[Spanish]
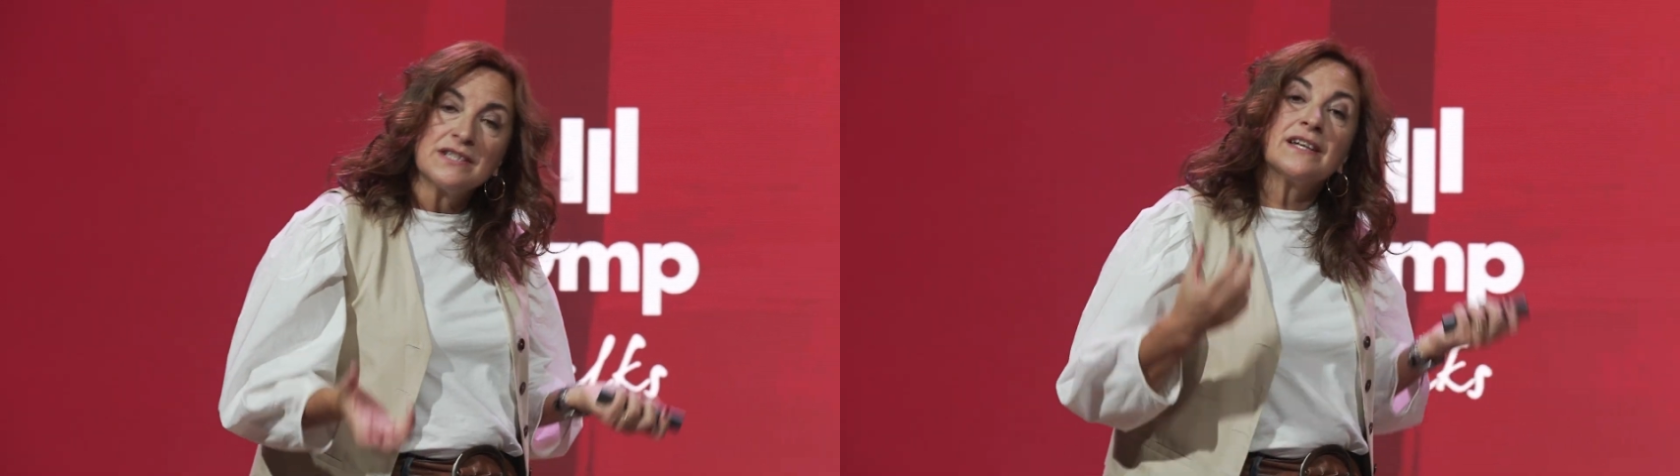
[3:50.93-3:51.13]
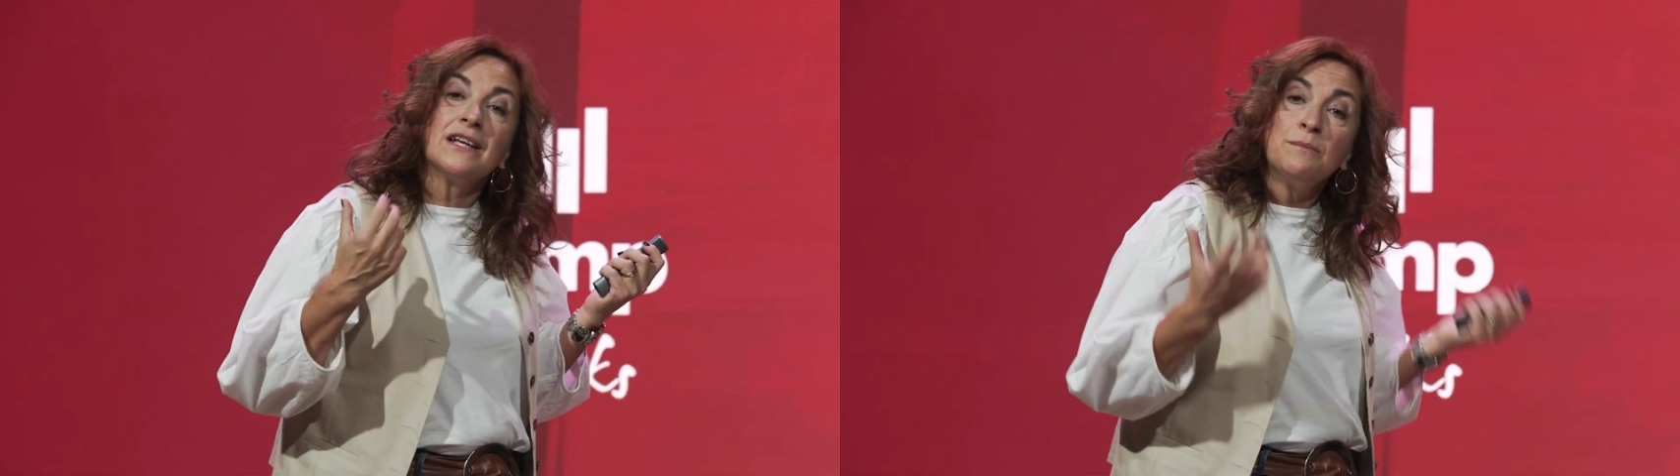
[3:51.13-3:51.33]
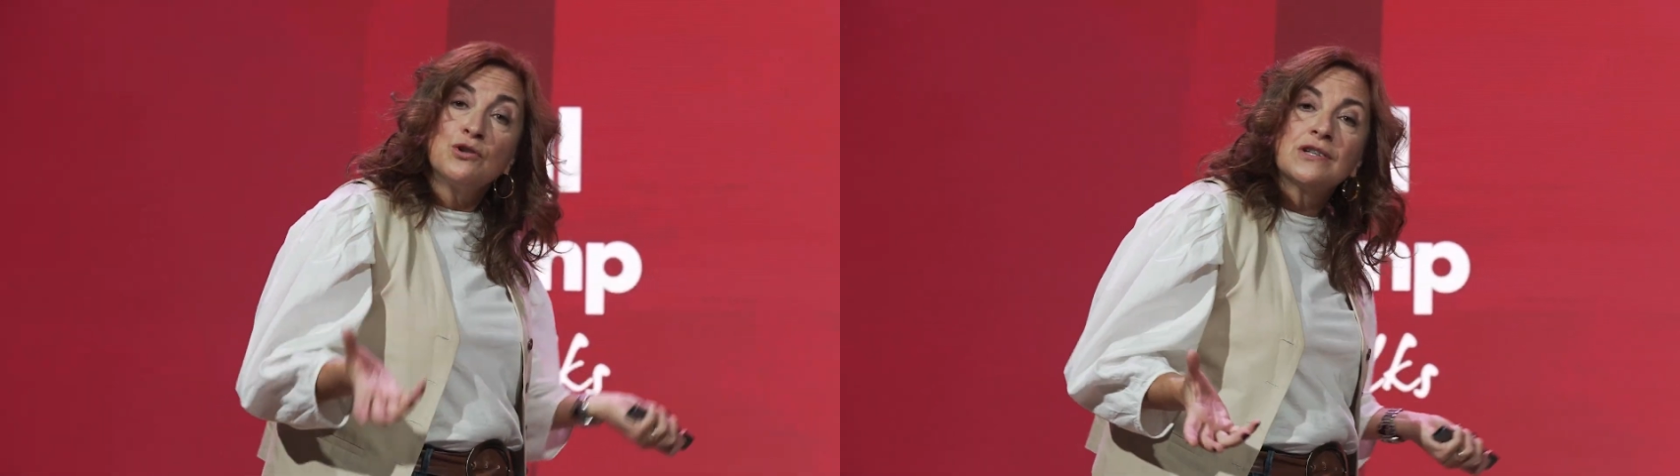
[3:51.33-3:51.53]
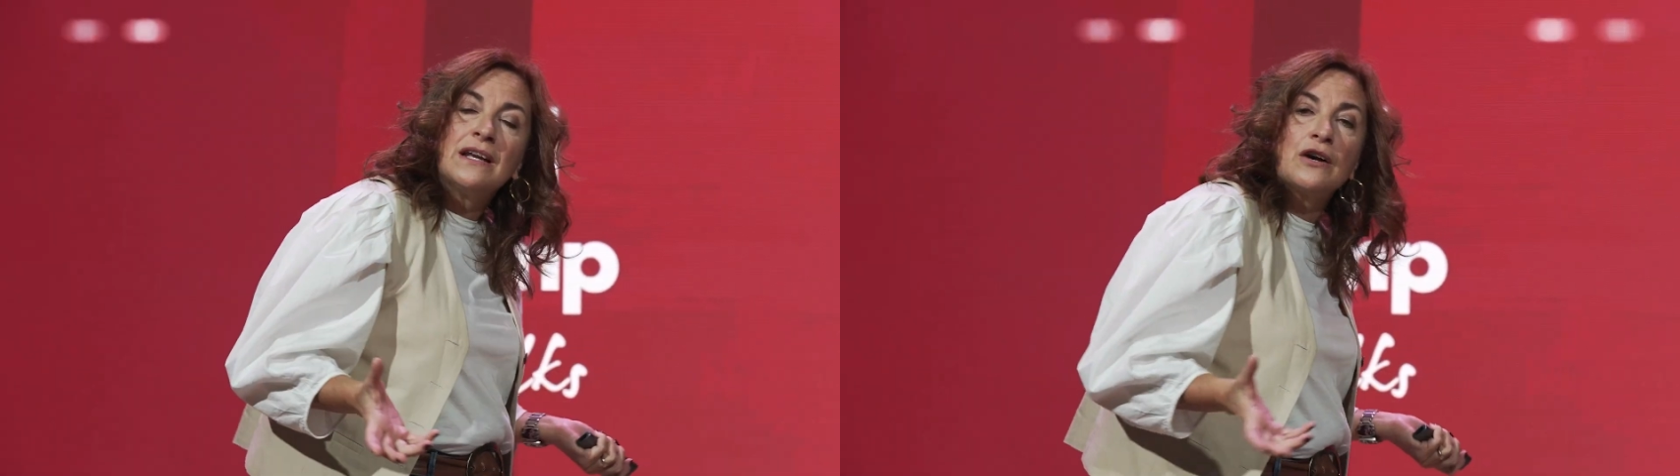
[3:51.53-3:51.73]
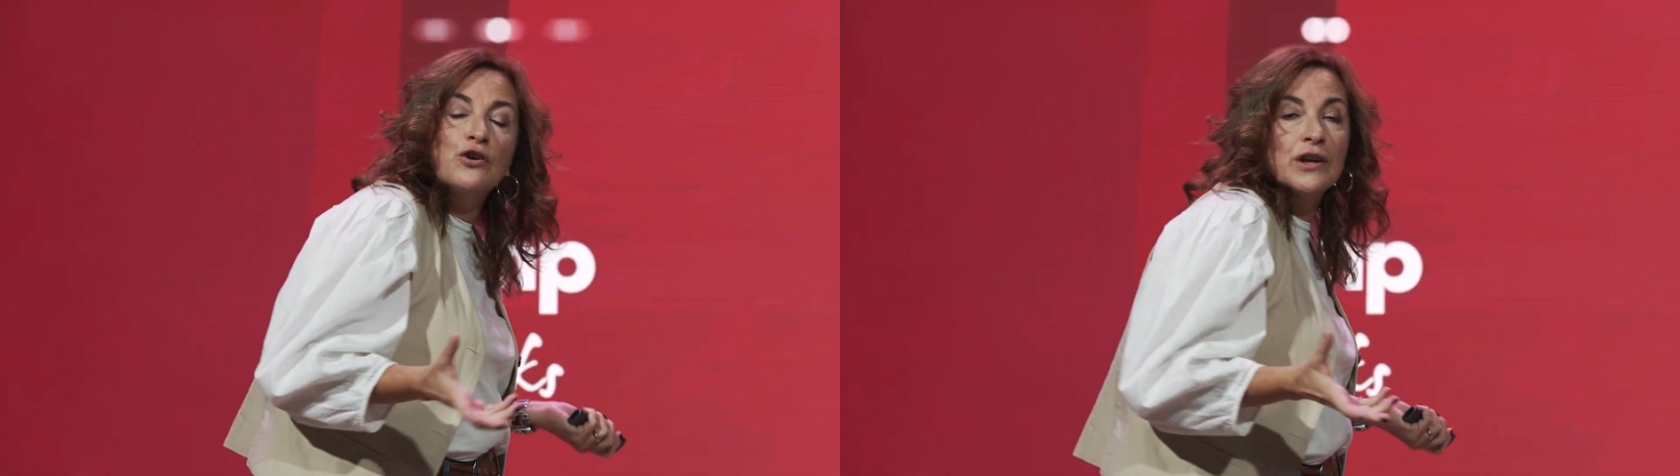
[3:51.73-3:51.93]
si queremos que
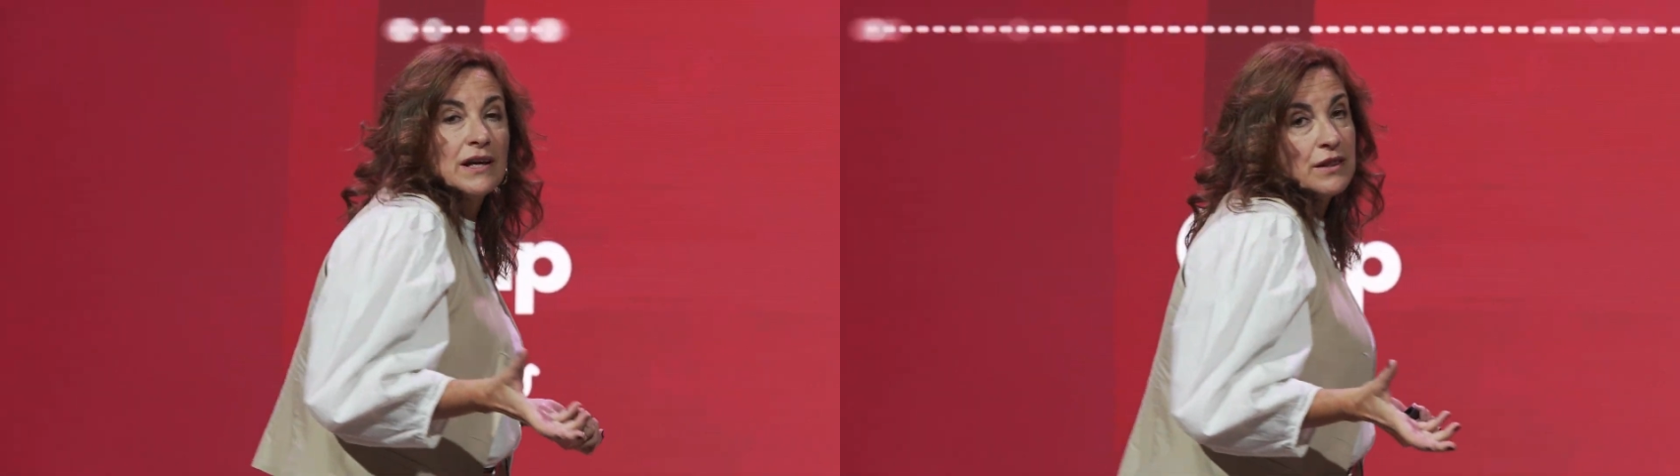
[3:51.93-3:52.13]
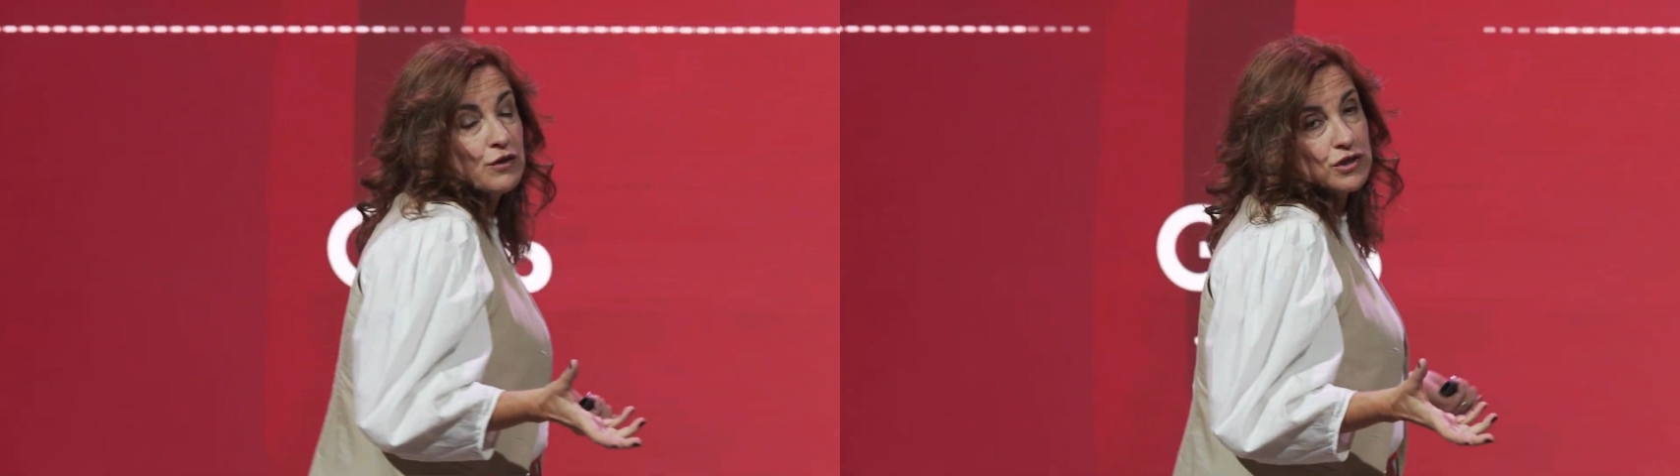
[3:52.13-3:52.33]
la co-creación